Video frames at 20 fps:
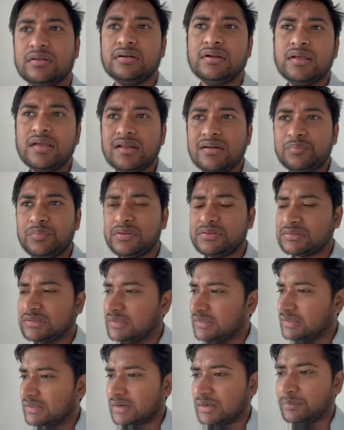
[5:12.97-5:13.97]
டிஎன்பிஎஸ்சியில்
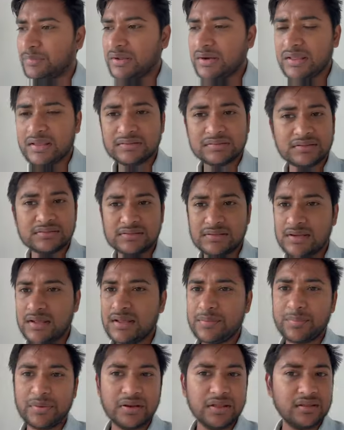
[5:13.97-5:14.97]
இருக்கிற மாதிரி எஸ்எஸ்சியில்
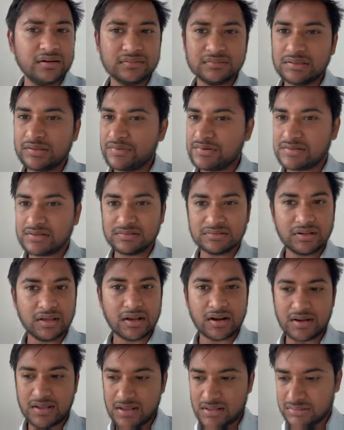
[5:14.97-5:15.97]
பெரிய
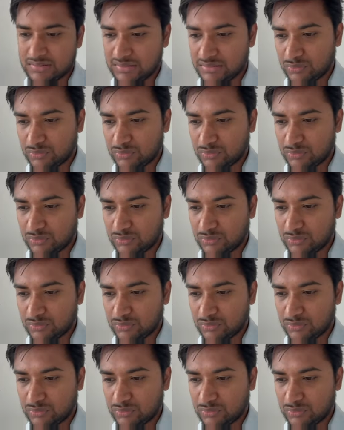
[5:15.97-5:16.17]
ரிசர்வேஷன்ஸ்லாம் கிடையாது